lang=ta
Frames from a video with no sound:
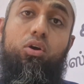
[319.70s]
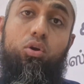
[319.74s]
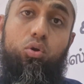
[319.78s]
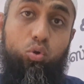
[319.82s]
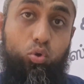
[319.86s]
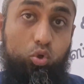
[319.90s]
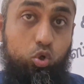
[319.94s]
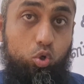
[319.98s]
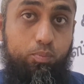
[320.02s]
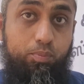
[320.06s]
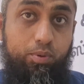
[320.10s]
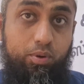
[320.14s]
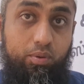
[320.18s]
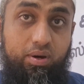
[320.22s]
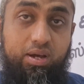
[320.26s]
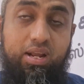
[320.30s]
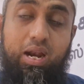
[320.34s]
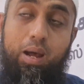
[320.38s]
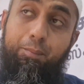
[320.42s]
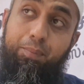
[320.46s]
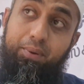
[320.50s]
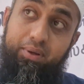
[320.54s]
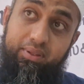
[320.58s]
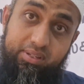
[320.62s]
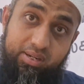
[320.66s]
ருக்கு
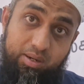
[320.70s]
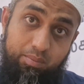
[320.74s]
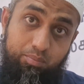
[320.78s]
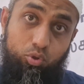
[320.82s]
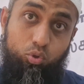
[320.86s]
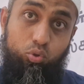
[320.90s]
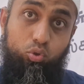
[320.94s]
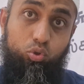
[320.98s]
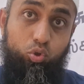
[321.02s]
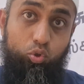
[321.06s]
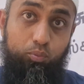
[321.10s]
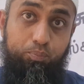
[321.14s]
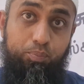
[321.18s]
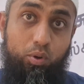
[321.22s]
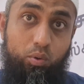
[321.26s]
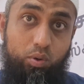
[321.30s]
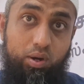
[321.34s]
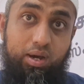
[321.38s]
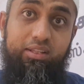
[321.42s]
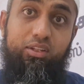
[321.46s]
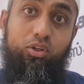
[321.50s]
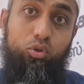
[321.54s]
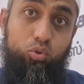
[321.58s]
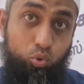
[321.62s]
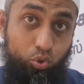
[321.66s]
போவார் அப்புறம் தான் நம்ம ருக்கு
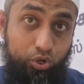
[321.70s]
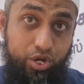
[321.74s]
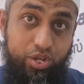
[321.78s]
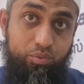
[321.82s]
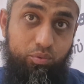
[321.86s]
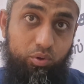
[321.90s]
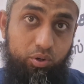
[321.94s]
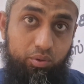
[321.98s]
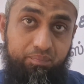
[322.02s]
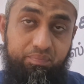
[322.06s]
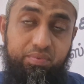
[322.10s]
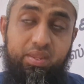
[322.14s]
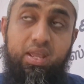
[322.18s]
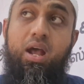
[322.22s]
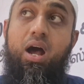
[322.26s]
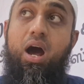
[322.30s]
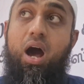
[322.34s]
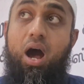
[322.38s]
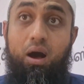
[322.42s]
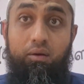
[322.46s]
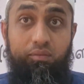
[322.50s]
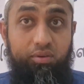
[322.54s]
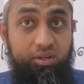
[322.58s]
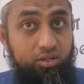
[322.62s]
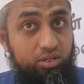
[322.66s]
போவோம் அதோ குனிவோம்
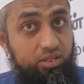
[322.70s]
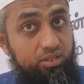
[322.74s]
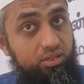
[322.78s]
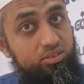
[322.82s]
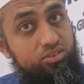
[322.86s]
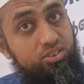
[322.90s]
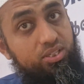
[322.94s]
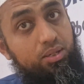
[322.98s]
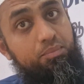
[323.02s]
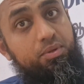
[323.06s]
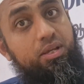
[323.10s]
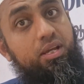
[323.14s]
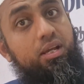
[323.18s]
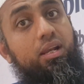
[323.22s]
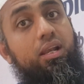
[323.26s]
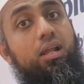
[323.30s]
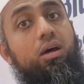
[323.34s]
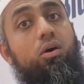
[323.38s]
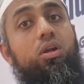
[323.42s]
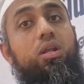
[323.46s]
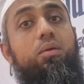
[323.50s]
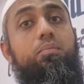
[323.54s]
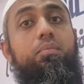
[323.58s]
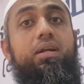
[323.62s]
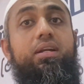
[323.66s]
அவர் சமியல்லா
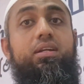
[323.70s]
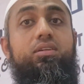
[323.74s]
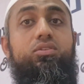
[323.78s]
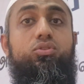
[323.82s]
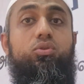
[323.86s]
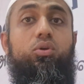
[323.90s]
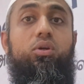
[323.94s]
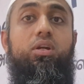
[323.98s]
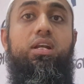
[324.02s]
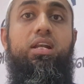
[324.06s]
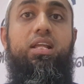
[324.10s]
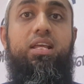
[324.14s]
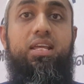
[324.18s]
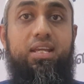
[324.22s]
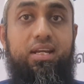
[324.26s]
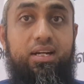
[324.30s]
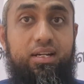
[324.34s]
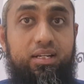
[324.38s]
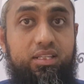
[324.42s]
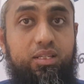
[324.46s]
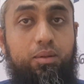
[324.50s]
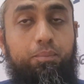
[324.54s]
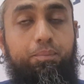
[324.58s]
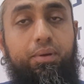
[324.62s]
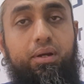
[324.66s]
அலிமன் சொல்லி
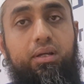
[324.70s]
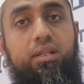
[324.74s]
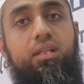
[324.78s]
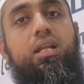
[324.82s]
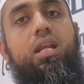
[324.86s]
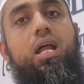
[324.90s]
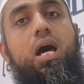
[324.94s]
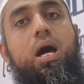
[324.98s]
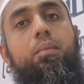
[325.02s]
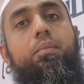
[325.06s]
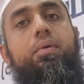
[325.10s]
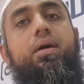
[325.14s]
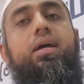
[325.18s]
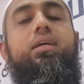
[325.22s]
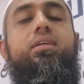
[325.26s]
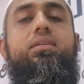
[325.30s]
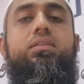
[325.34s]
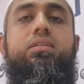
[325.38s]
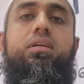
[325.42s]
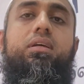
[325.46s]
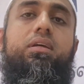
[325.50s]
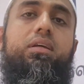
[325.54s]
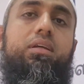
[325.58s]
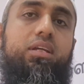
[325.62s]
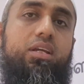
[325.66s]
எழுந்த பிறகு தான் நாம்
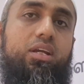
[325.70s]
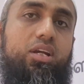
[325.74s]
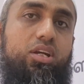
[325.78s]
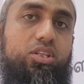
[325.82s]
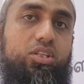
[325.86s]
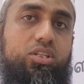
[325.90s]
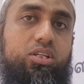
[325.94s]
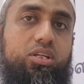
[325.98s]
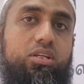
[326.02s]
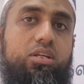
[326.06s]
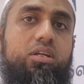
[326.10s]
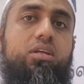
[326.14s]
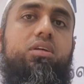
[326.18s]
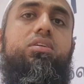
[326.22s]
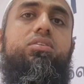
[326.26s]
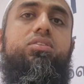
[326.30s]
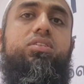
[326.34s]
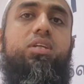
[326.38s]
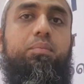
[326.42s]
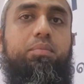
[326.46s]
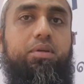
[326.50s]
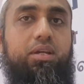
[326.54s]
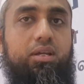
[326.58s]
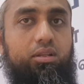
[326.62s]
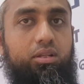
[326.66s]
எழுந்து
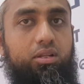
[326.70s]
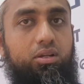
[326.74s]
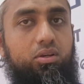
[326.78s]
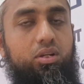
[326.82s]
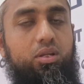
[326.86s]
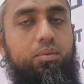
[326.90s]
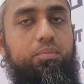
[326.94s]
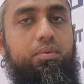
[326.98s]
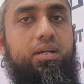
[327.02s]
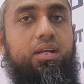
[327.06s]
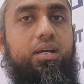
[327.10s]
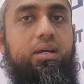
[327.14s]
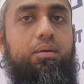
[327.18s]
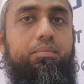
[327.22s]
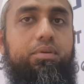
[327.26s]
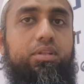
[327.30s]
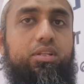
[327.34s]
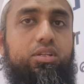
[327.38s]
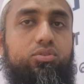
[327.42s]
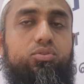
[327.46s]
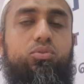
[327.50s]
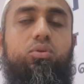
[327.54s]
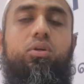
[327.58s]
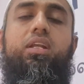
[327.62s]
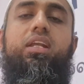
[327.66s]
சமய அல்லா அலிமன்
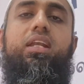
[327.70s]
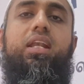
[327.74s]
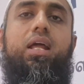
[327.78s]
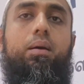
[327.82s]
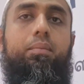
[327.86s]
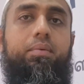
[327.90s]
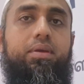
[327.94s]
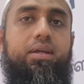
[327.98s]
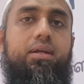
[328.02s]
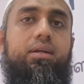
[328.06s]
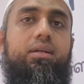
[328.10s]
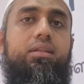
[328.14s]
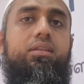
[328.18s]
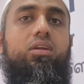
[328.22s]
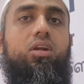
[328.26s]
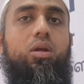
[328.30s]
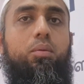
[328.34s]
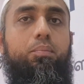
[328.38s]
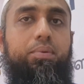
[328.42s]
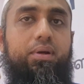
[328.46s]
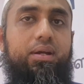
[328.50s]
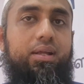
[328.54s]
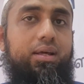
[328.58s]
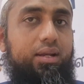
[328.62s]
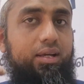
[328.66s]
ஹமீதை சொல்லி நாம் எழுந்து
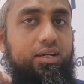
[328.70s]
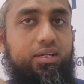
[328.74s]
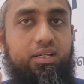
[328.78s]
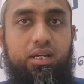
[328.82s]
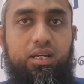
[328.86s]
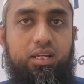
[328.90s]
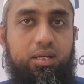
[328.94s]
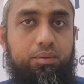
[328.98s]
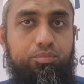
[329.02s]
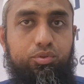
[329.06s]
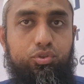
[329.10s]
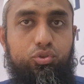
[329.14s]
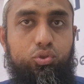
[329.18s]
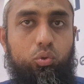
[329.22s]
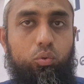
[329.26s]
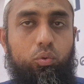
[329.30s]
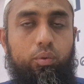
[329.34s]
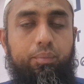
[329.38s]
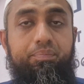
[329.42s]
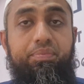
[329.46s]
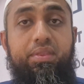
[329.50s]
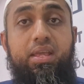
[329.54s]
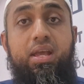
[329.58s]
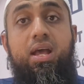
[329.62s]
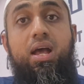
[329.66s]
ரப்பனா லக்கல் ஹம்
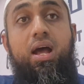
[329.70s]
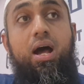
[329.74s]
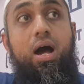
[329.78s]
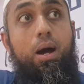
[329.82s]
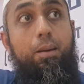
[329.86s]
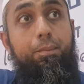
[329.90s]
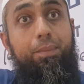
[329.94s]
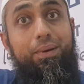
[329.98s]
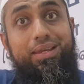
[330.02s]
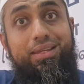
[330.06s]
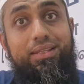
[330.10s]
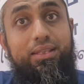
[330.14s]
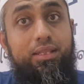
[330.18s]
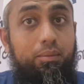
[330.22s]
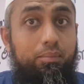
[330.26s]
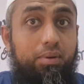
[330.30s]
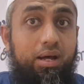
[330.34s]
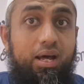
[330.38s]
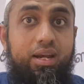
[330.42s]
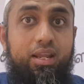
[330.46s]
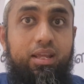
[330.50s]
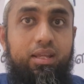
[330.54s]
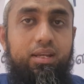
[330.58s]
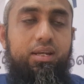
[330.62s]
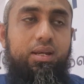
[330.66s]
சொல்லுவோம் அப்போ இந்த
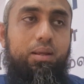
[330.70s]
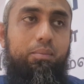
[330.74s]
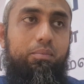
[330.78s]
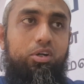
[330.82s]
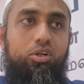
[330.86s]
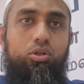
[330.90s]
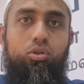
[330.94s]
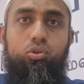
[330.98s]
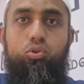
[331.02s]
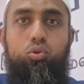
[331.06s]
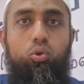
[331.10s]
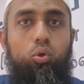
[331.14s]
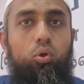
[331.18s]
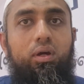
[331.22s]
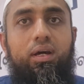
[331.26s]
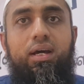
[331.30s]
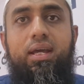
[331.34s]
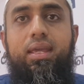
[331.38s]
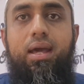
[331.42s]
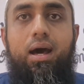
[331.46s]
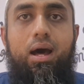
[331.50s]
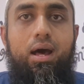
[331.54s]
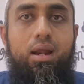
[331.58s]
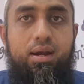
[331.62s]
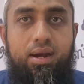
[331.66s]
மாதிரி நமக்கு தொழுகை
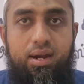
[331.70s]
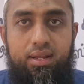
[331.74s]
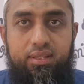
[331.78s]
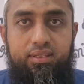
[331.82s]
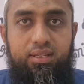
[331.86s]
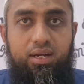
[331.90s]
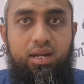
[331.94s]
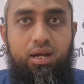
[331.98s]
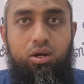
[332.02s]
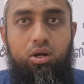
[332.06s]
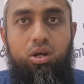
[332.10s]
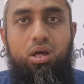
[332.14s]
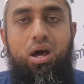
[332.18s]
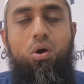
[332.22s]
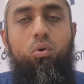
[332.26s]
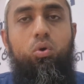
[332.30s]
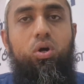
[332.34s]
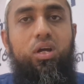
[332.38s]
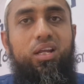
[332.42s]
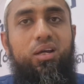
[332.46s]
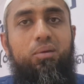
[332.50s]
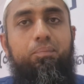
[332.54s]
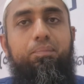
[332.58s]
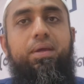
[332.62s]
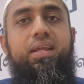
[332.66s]
யார் நடத்துகிறாங்களோ
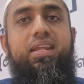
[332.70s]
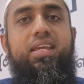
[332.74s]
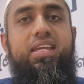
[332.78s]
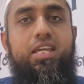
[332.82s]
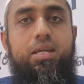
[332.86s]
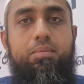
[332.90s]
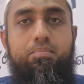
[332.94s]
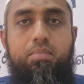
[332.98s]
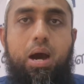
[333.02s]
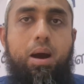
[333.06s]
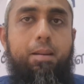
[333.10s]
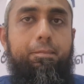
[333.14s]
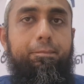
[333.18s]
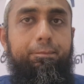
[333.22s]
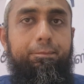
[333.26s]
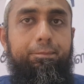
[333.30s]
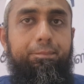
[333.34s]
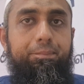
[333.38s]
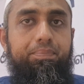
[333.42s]
அவங்களுக்கு பேர் இமாம்